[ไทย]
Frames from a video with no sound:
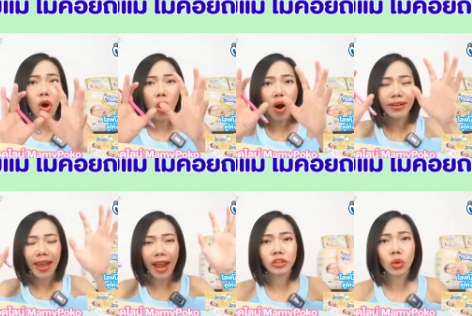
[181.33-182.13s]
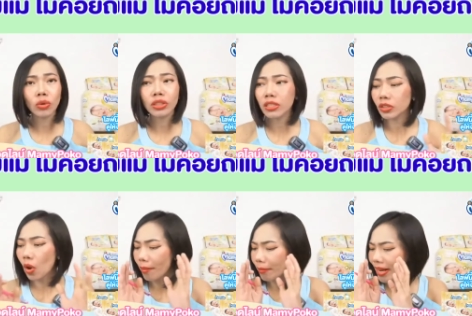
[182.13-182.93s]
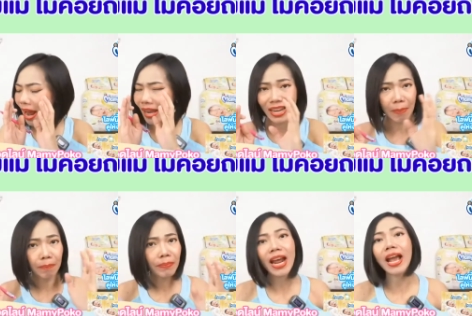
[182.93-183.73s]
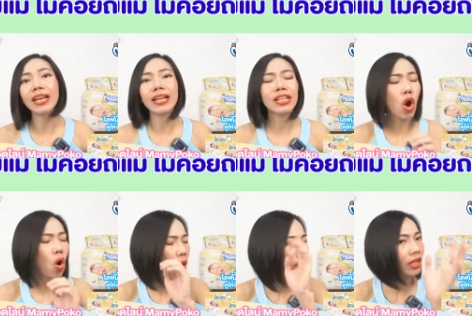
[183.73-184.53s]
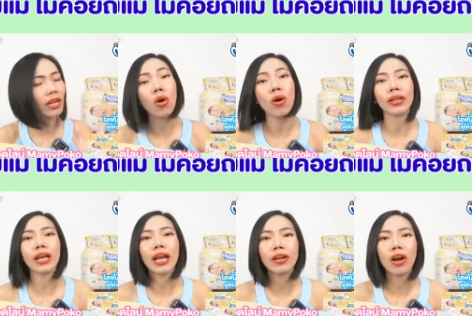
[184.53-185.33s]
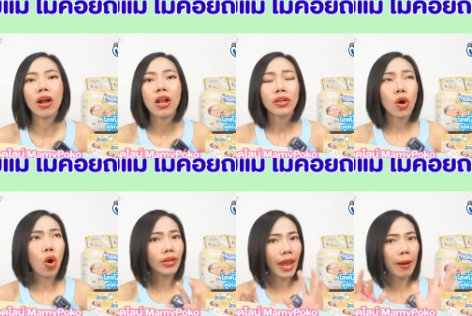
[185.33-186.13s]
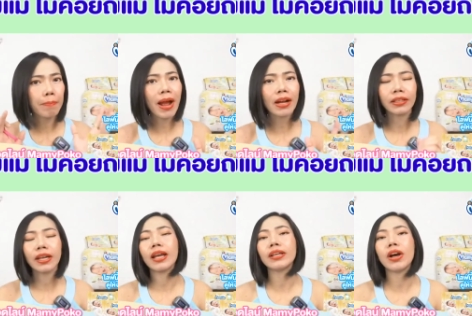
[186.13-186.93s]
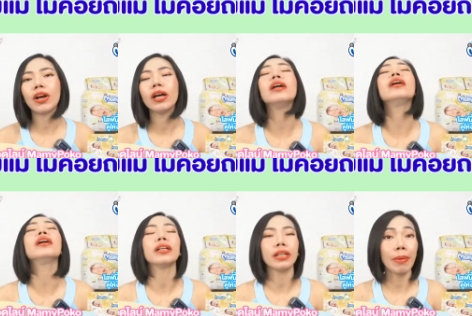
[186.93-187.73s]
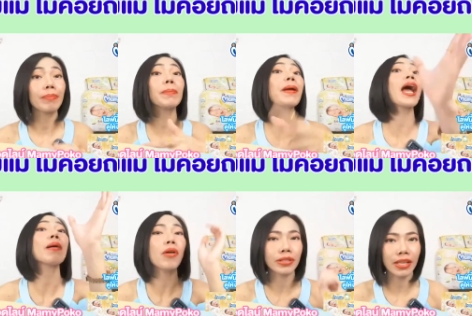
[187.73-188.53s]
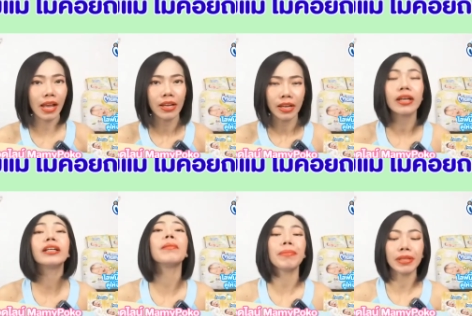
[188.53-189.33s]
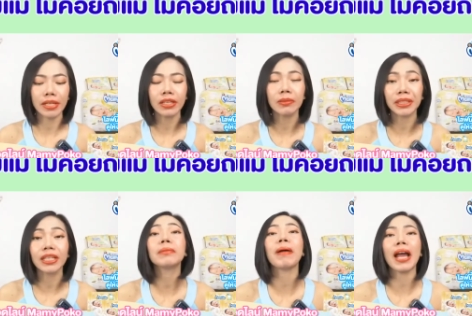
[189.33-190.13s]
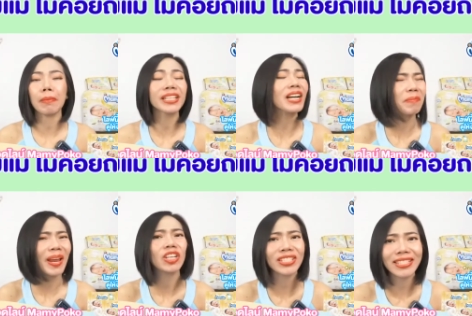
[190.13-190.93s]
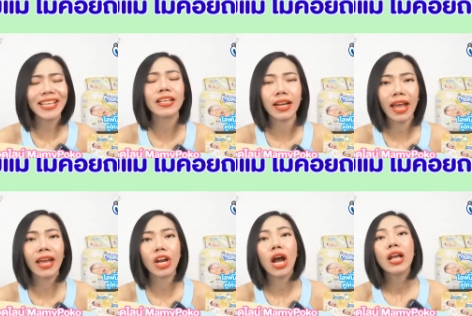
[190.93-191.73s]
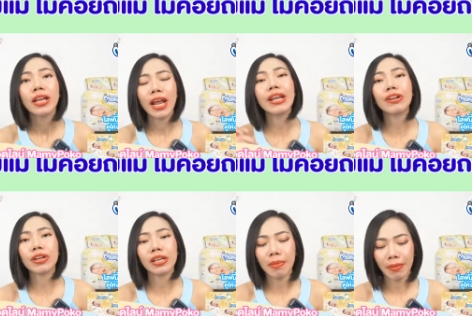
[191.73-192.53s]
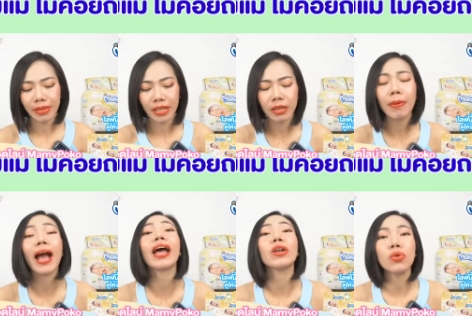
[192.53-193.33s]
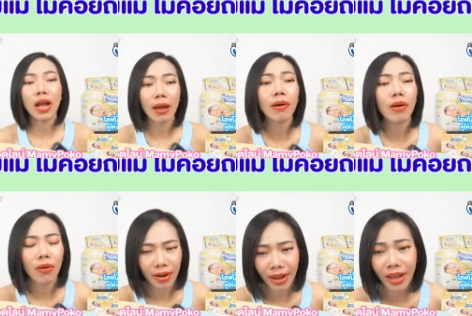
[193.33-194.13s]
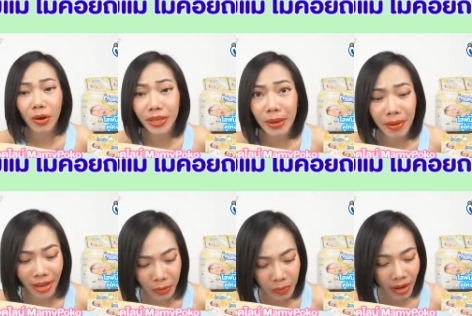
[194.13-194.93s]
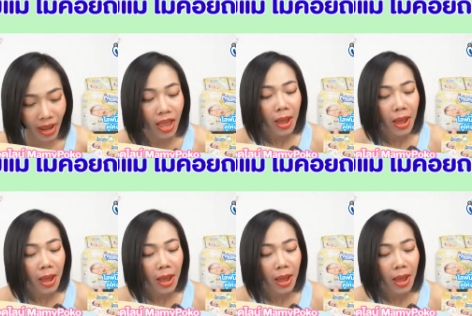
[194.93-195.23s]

ท้องแข็งโตตึงนอนไม่ได้หลับไม่ได้เลยร้องตลอดนะคะเนาะท้องแข็งปักนะคะเนาะเออแบบนี้ไปหาหมอซะเออถ้าแบบนี้ก็คือมันเกินไปมันเกินไปแล้วจริงๆนะคะเนาะถ้าในกรณีแบบนี้ก็คือพาลูกหาหมอนะคะโอเคไหมคะคุณแม่